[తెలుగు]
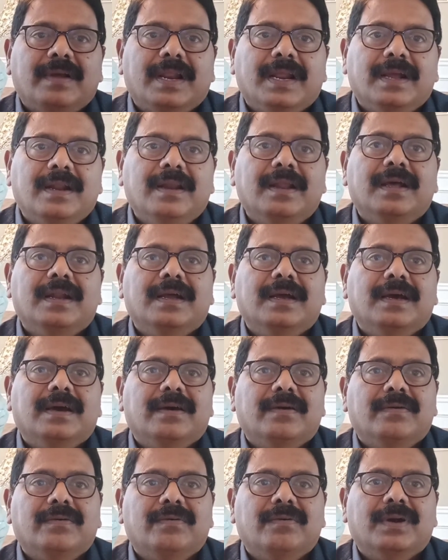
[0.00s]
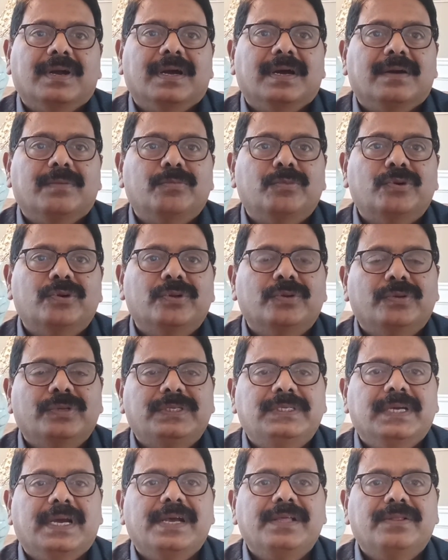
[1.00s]
రెగ్యులర్గా ఒక మూడు
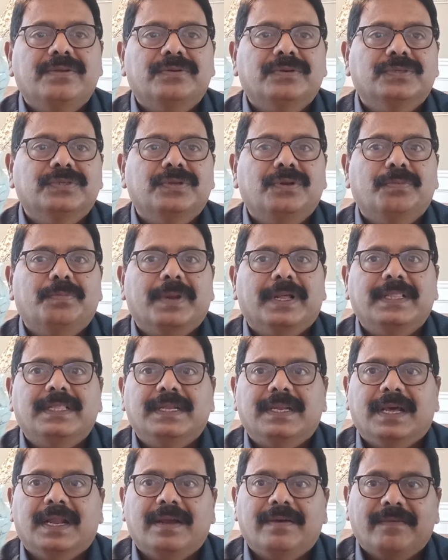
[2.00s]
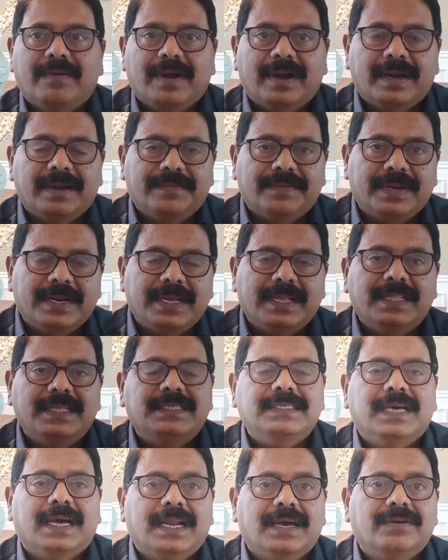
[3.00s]
నుంచి ఐదు రోజులు ప్రతి నెల వాడడం అనేది
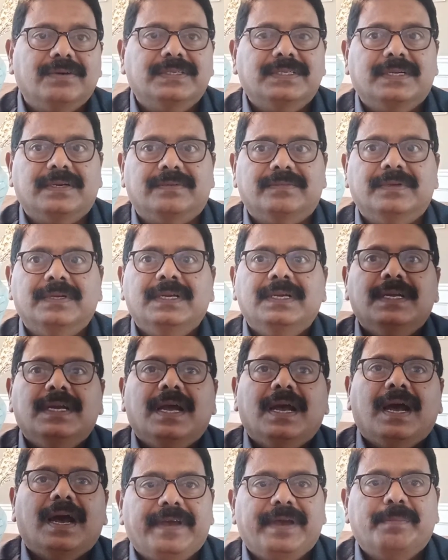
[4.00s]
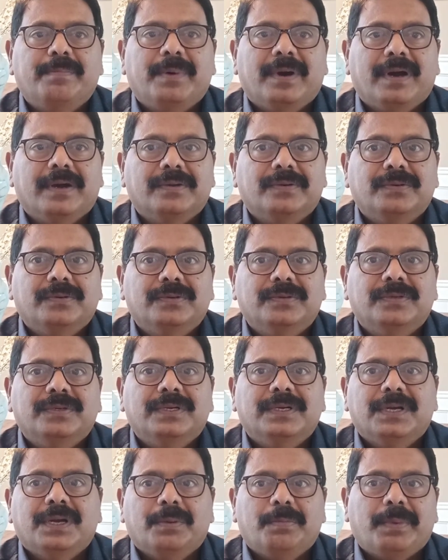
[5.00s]
చాలా అవసరం వేపాకు
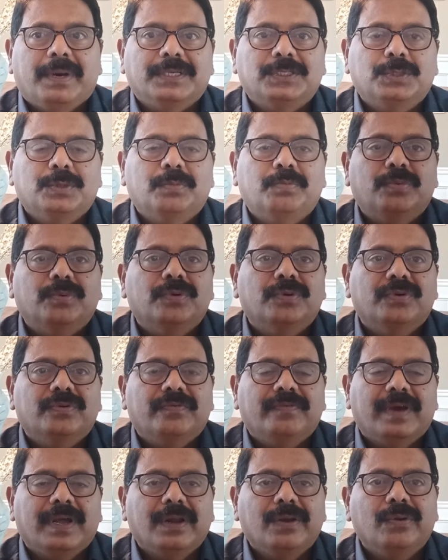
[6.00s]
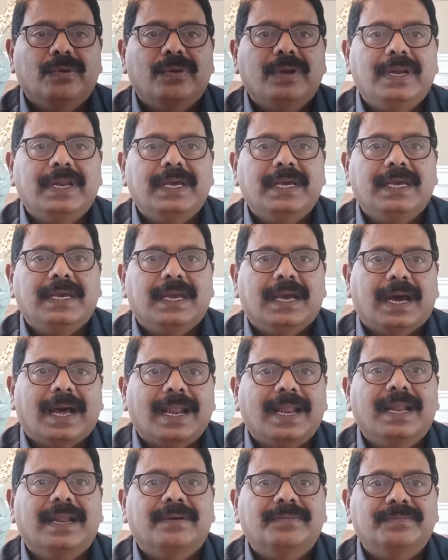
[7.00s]
పసుపు వెల్లుల్లి
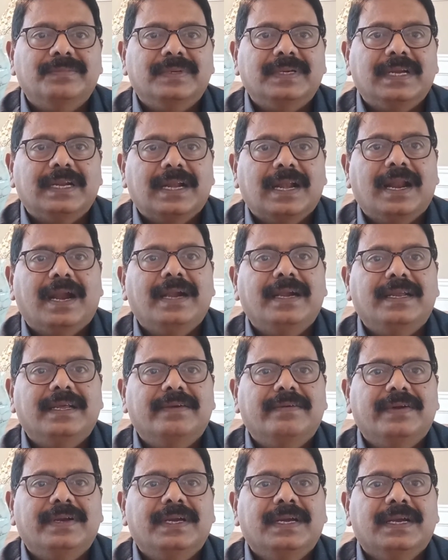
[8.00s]
అల్లం ఇట్లాంటి